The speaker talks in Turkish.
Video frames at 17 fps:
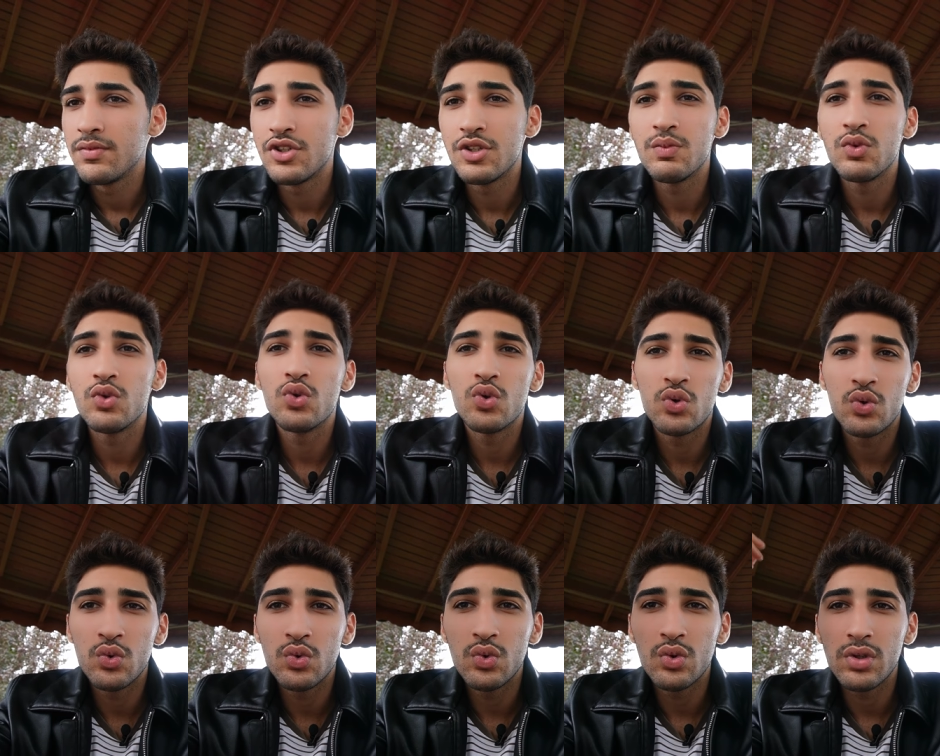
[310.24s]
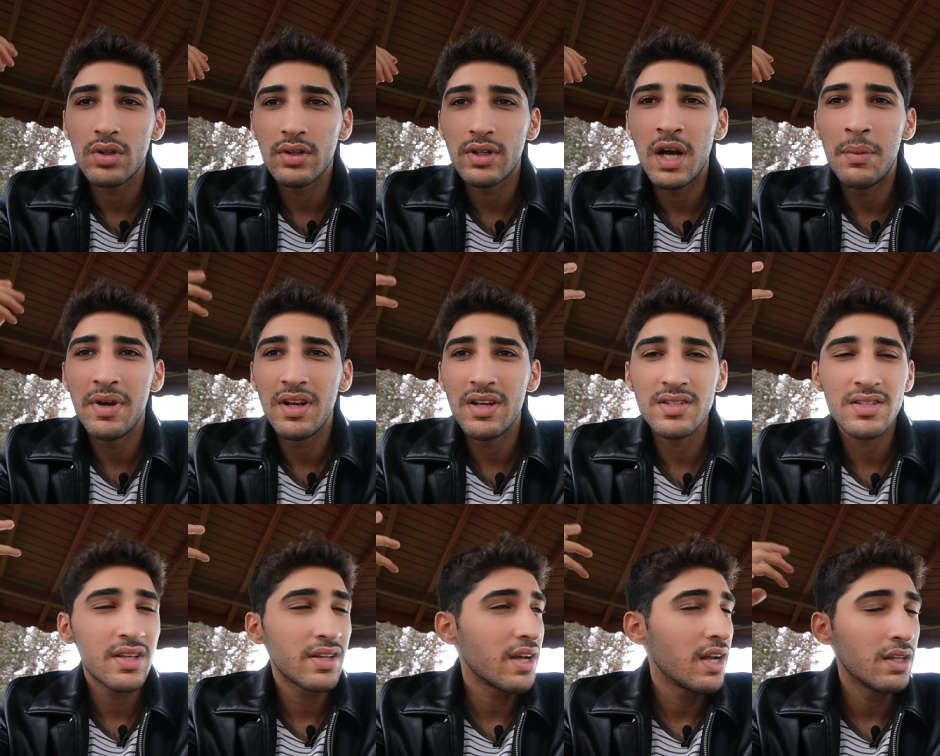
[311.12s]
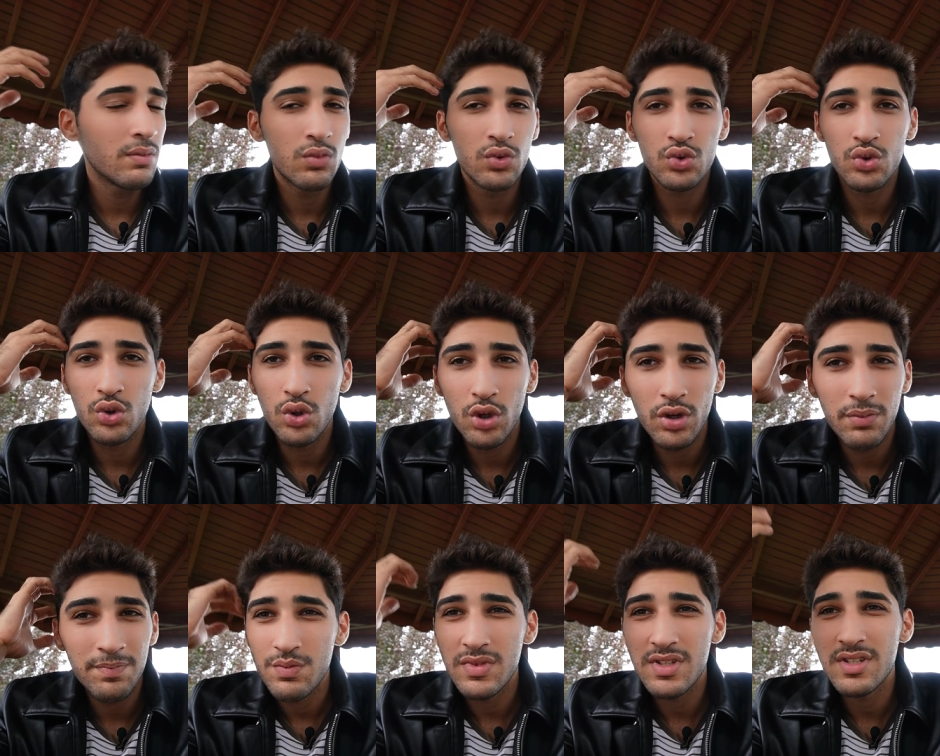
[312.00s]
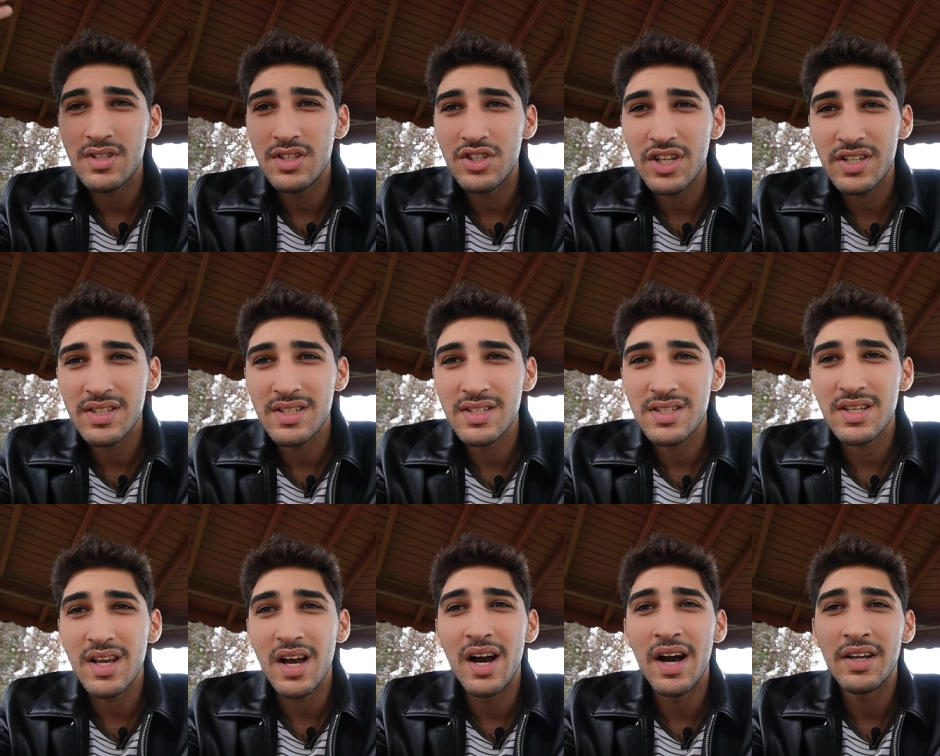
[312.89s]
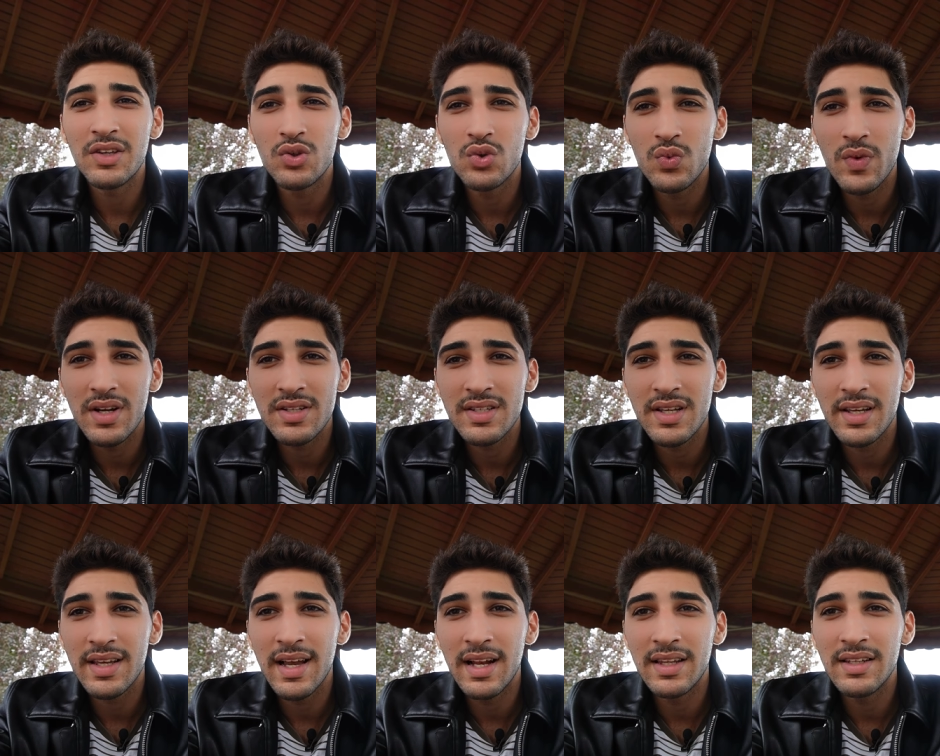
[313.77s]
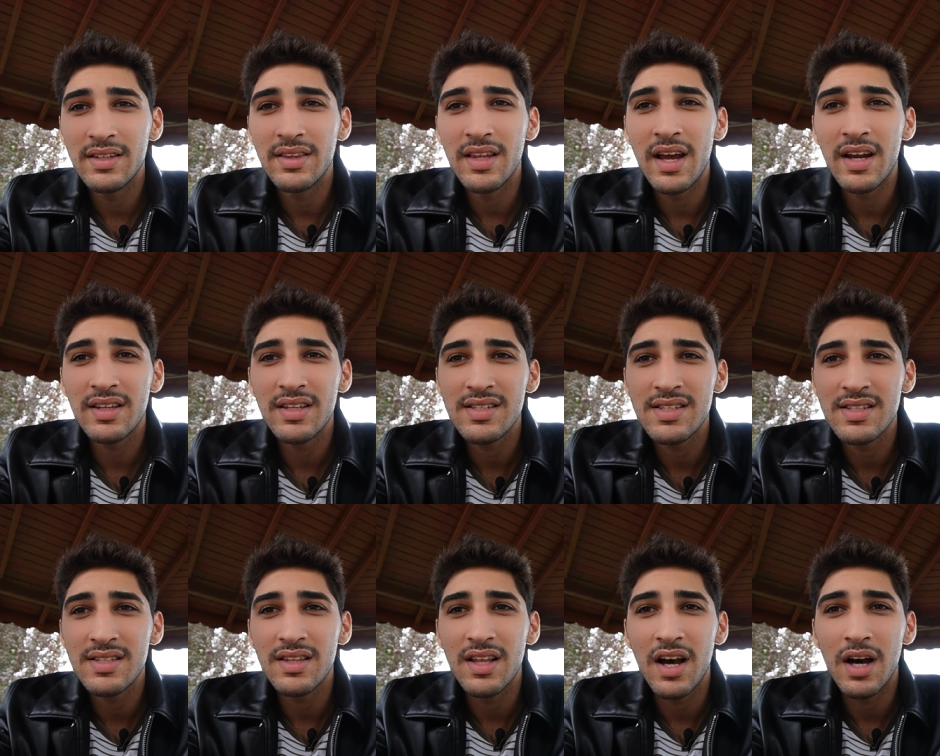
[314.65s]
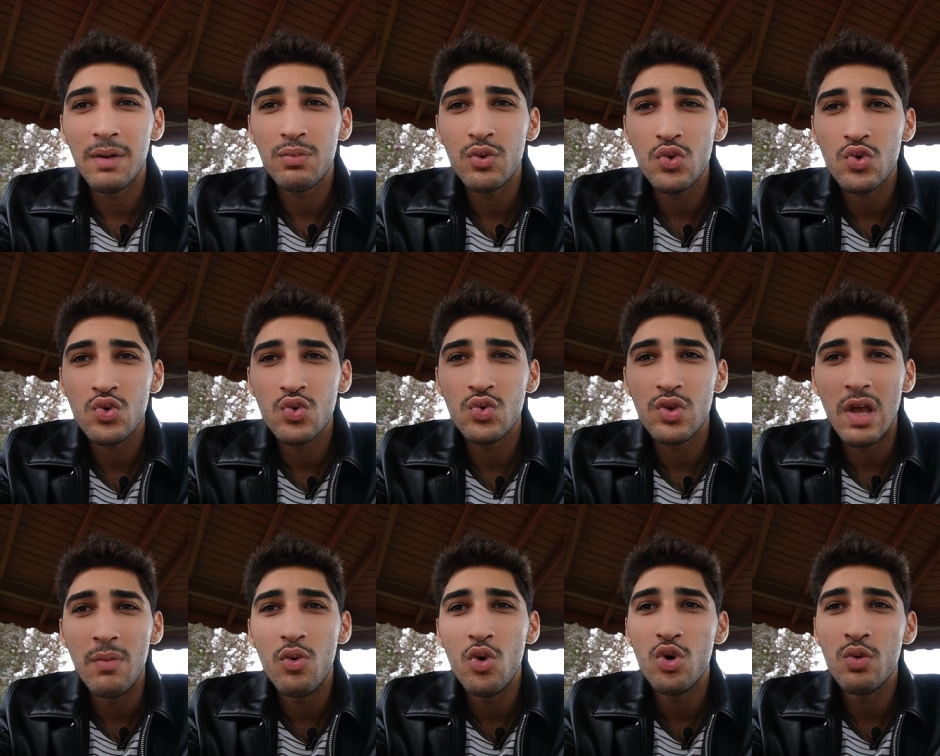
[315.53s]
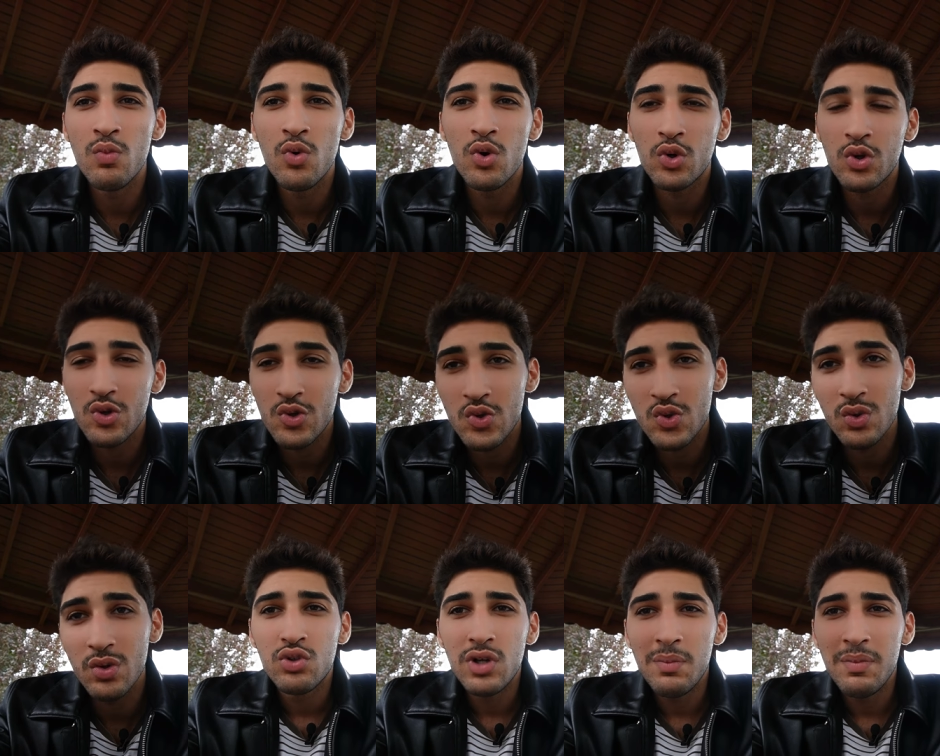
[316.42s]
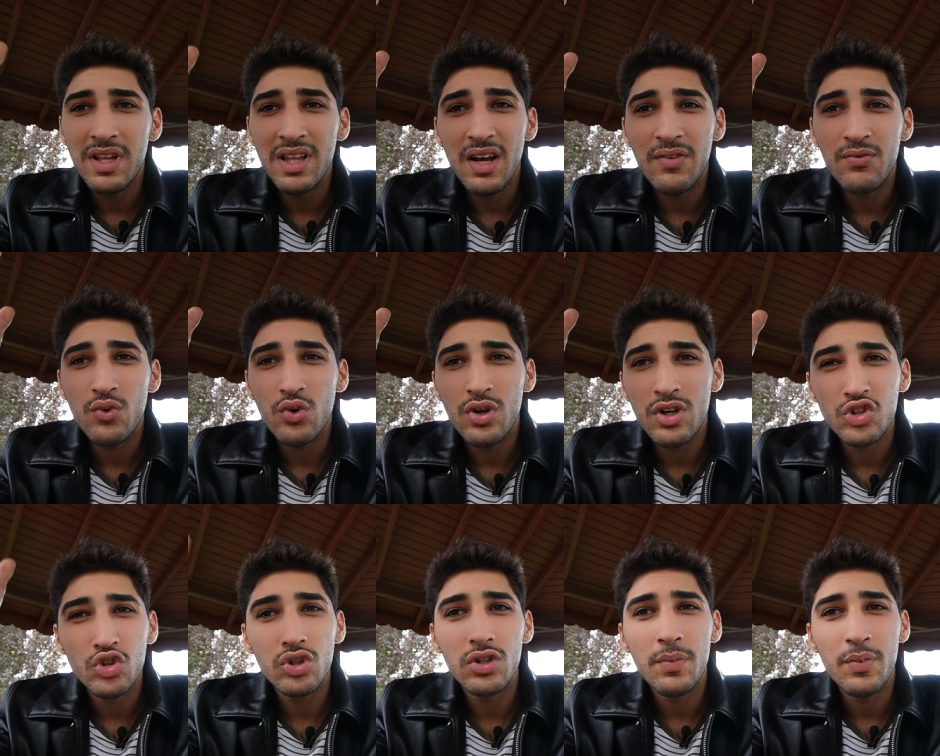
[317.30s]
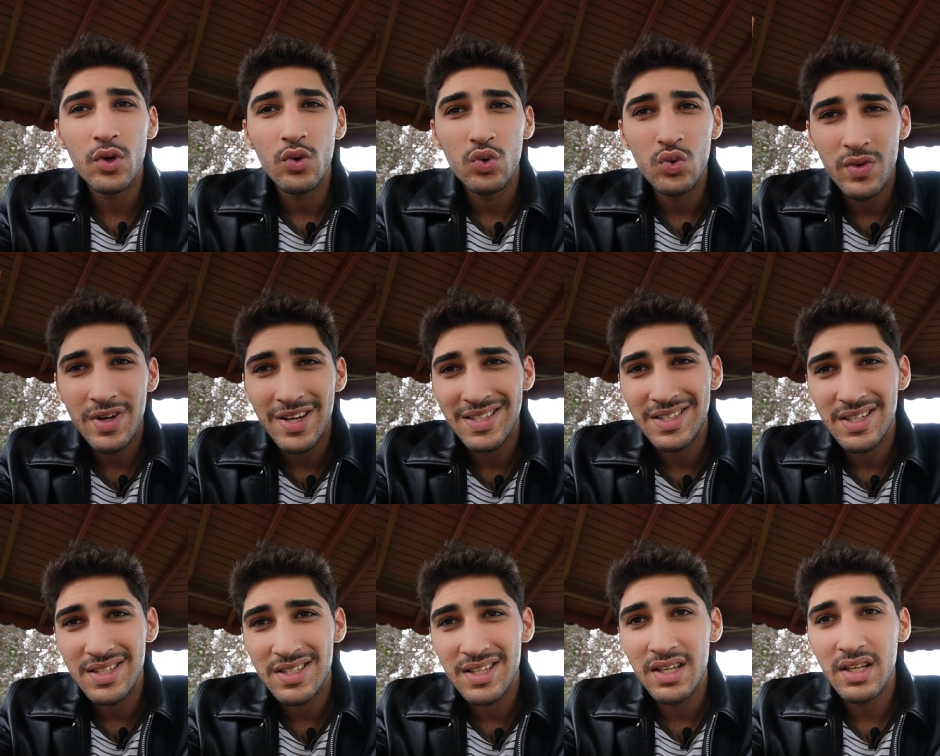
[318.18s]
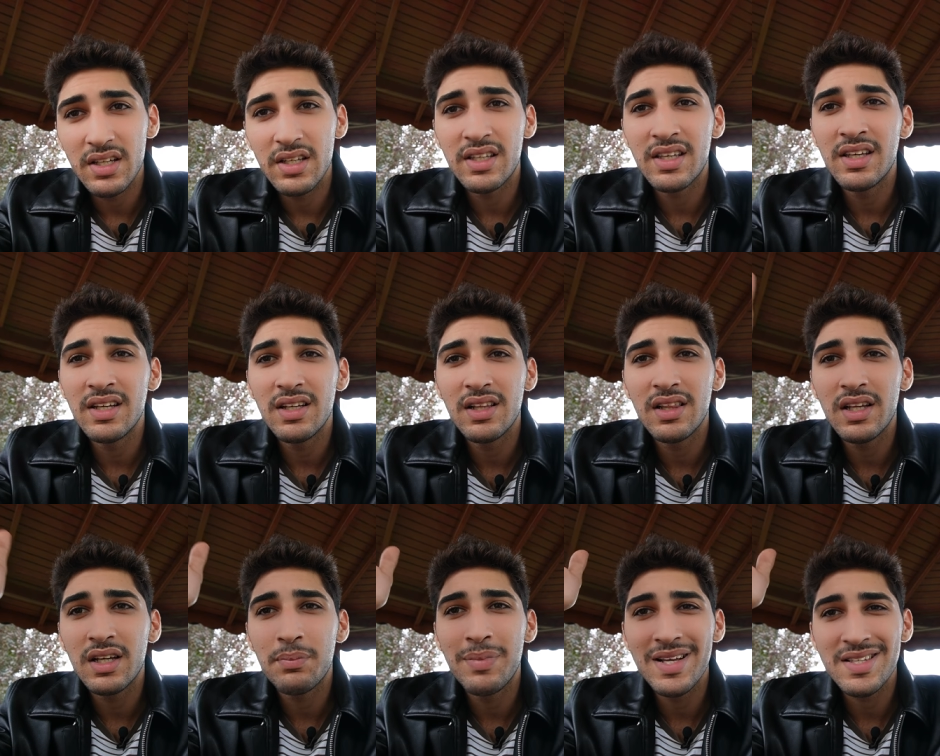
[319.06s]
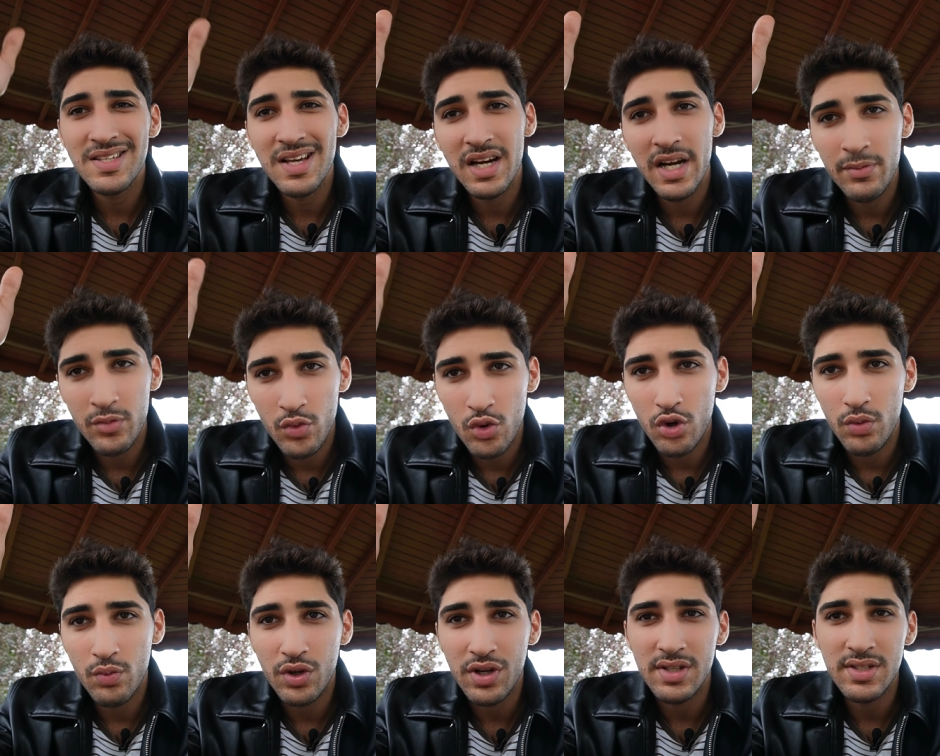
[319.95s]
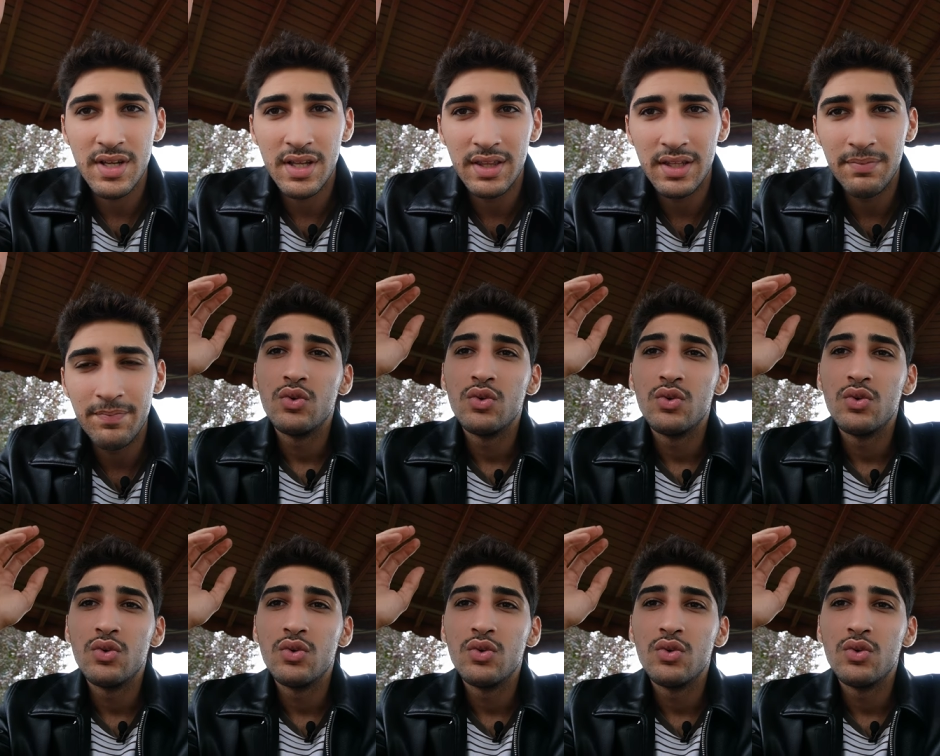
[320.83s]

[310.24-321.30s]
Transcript: Şimdi yurdun kamelyasına geldim oturuyorum. Şimdi siz diyeceksiniz ki hangi üniversiteye geldin, neredesin, ne yapıyorsun, ne bölümü okuyorsun? Şu an ben Afyon Afyonkarahisar Üniversitesi 2 yıllık pazarlama bölümü kazandım.